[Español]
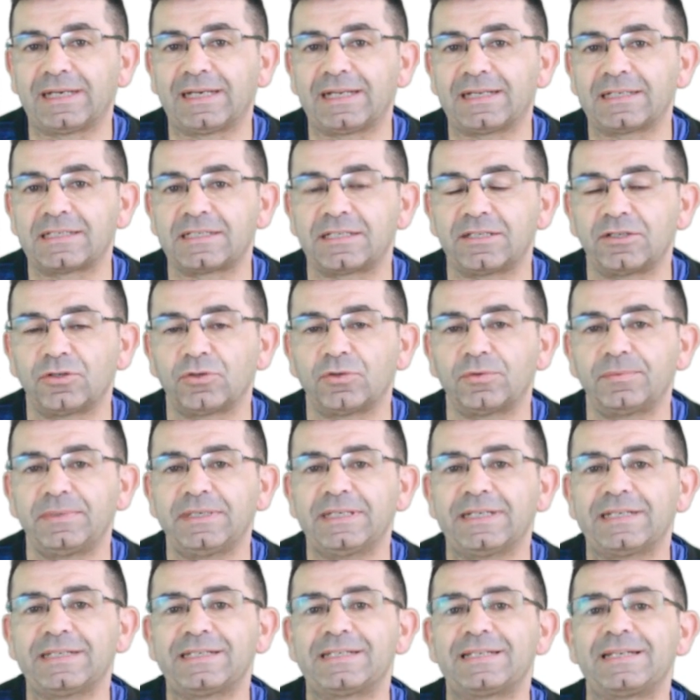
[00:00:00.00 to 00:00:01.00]
La
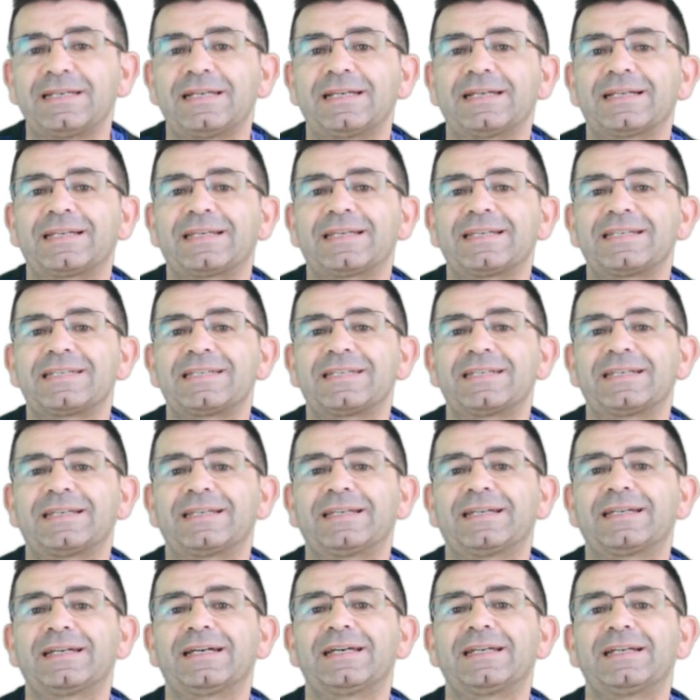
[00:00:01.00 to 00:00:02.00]
sinovia es la que se
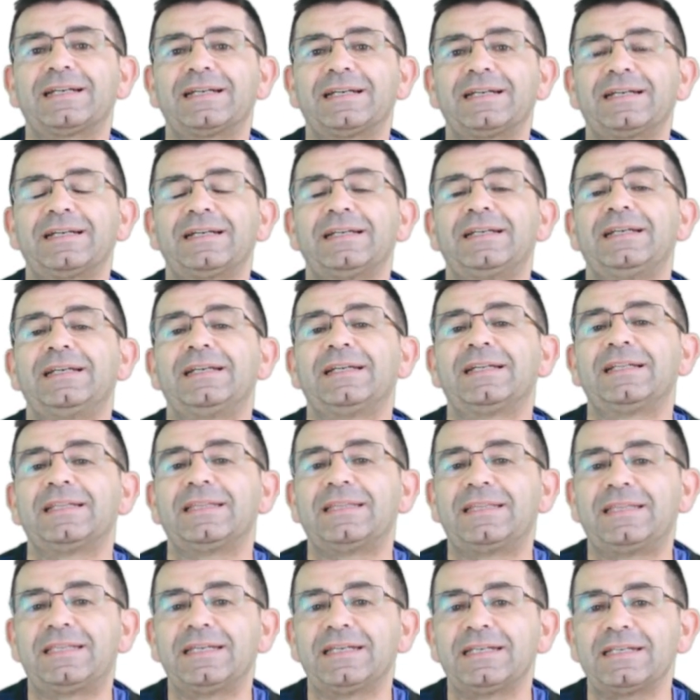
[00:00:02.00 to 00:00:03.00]
encarga
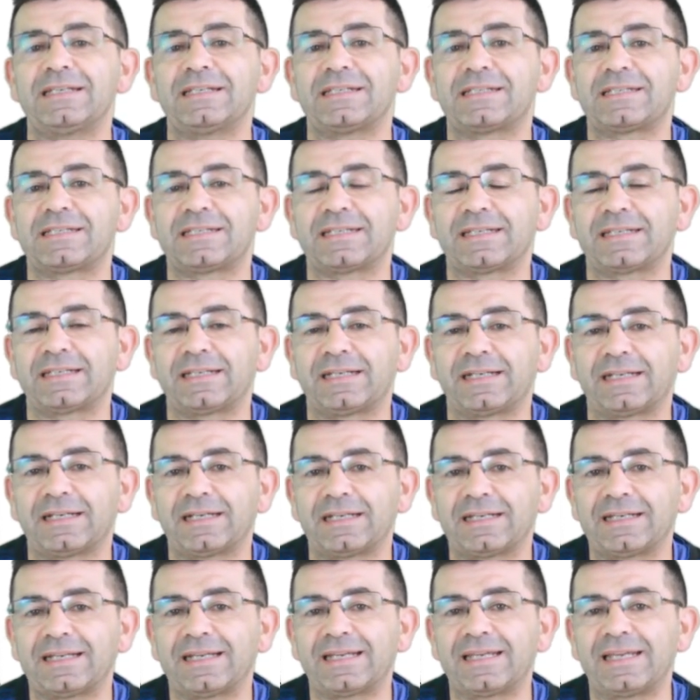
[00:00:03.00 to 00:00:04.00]
de
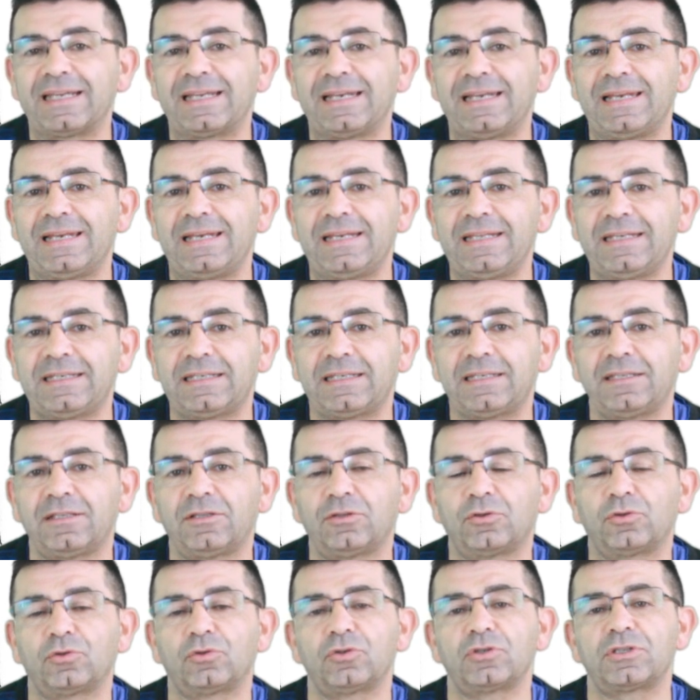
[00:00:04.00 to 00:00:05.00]
segregar el
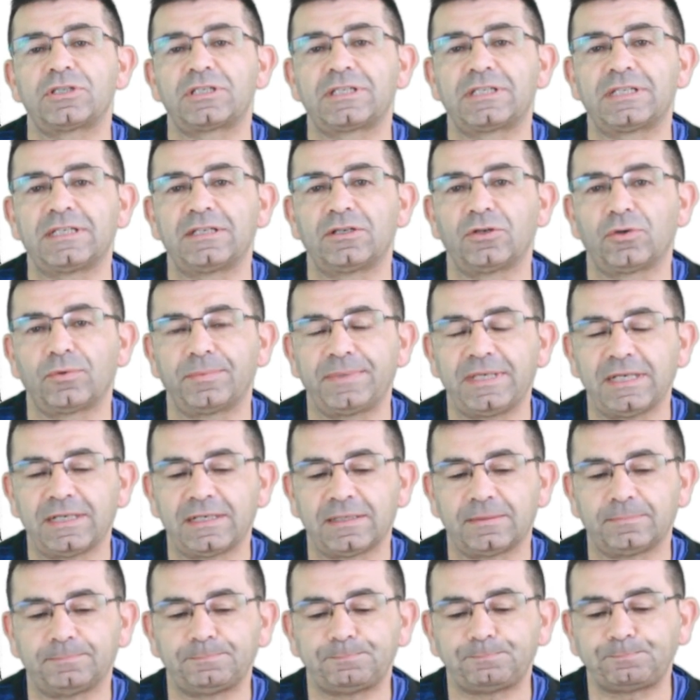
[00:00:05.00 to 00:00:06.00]
líquido
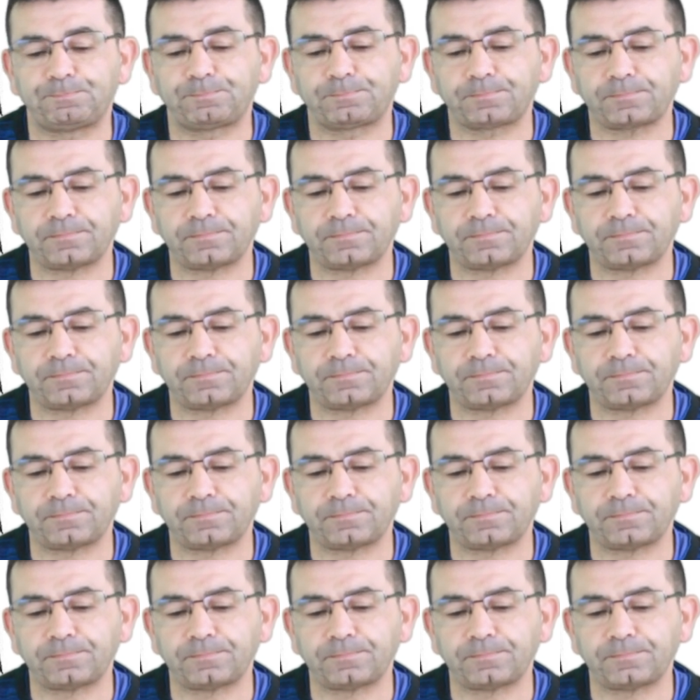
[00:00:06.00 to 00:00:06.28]
sinovial.